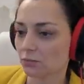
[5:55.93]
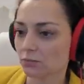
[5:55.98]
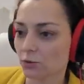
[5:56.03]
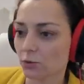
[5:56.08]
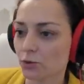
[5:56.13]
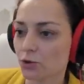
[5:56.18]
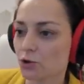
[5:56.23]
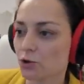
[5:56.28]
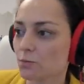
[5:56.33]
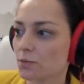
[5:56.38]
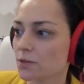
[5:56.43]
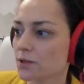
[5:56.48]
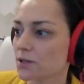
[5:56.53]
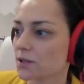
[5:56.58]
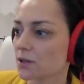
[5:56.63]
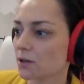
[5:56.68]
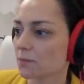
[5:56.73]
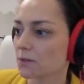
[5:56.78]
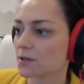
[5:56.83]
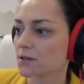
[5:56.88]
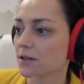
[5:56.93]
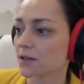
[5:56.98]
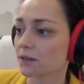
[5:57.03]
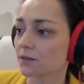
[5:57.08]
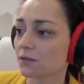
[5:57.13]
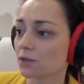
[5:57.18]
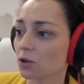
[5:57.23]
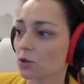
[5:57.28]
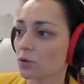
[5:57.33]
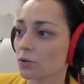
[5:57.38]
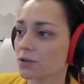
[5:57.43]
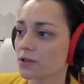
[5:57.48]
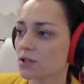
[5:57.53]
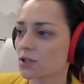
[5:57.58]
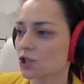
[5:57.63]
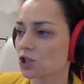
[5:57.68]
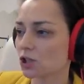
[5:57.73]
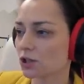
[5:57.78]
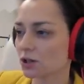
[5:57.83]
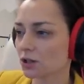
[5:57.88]
очень быстро последовало конь
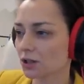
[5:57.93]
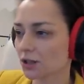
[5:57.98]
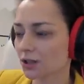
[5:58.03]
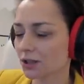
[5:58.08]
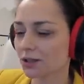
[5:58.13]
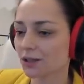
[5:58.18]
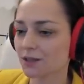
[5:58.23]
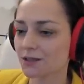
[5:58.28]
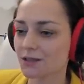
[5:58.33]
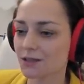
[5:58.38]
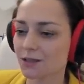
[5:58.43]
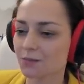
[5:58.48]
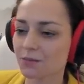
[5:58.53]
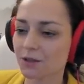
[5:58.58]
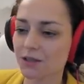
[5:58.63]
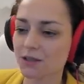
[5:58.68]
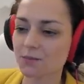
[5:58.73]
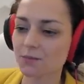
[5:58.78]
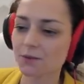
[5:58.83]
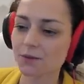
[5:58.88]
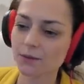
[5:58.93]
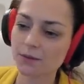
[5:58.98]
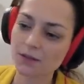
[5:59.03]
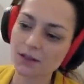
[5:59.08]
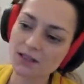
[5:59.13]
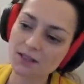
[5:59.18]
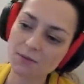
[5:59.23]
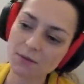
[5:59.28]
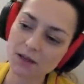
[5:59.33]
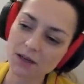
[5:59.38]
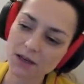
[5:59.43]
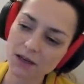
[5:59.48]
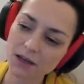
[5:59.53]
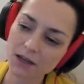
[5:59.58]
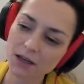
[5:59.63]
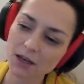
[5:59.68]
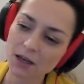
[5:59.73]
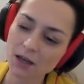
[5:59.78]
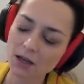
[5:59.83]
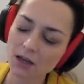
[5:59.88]
c4, хотя мы
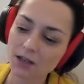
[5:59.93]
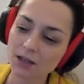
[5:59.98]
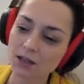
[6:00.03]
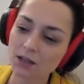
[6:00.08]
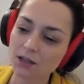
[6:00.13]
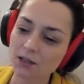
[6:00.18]
разбирали и